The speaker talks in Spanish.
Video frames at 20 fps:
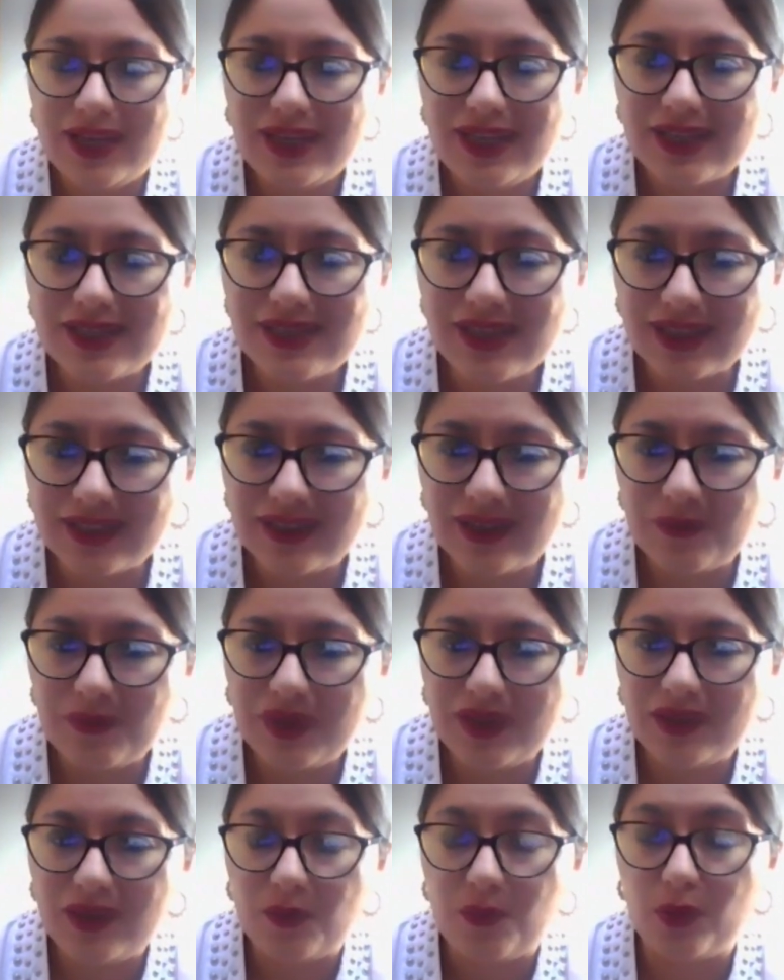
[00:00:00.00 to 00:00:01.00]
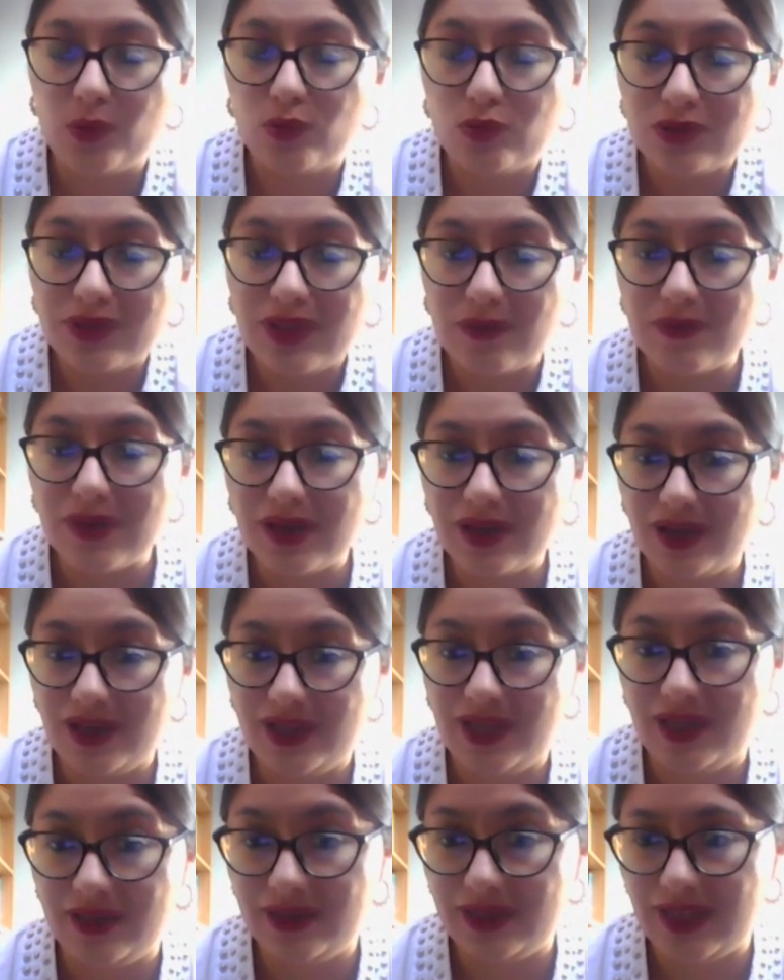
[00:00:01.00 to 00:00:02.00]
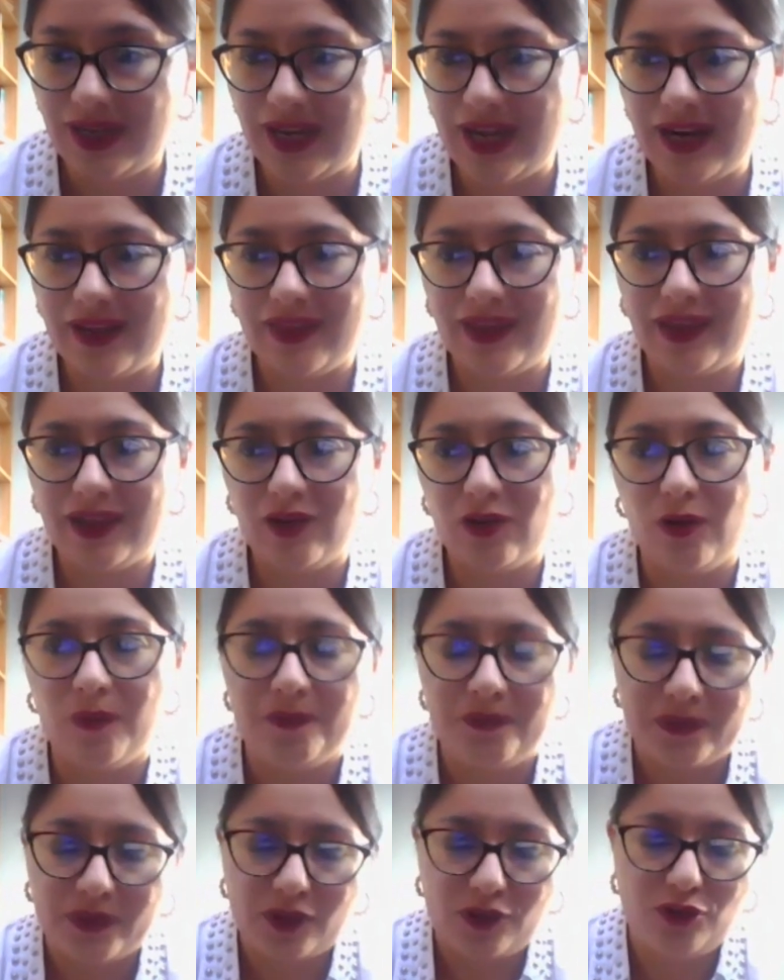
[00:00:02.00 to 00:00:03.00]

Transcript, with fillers: Y exactamente por un tema clientelar de que no,